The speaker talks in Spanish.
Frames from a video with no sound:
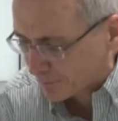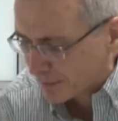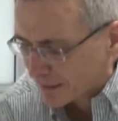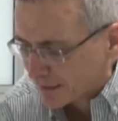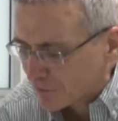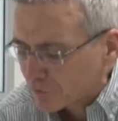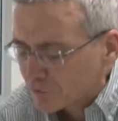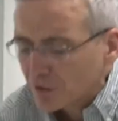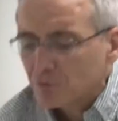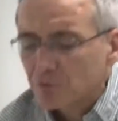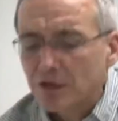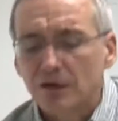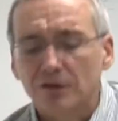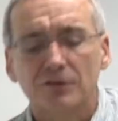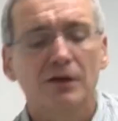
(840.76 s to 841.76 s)
Para que nos dé
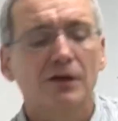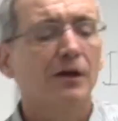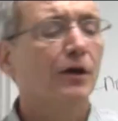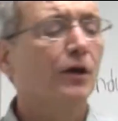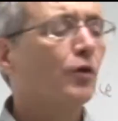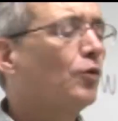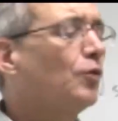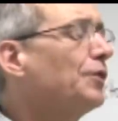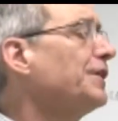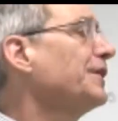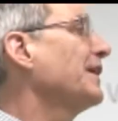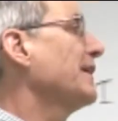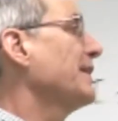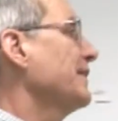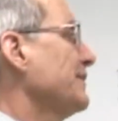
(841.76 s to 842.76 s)
unas
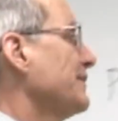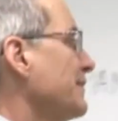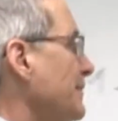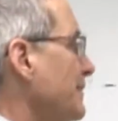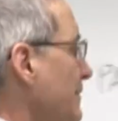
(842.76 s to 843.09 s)
unidades.